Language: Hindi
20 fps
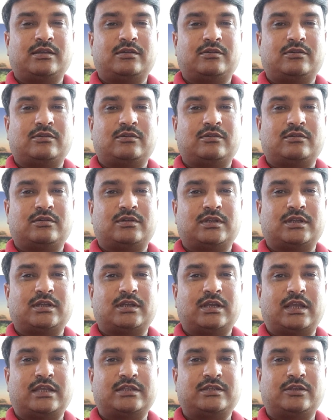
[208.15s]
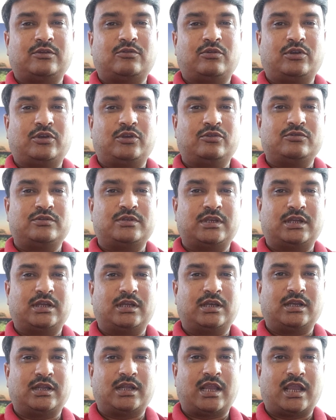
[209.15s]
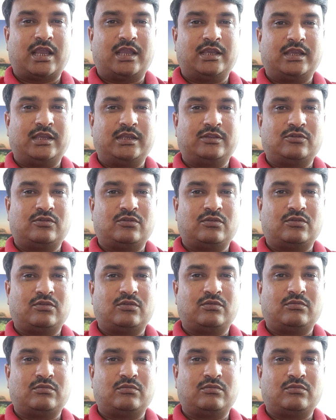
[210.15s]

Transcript: और ऐसी कोई न्यूज़ निकल के आएगी तो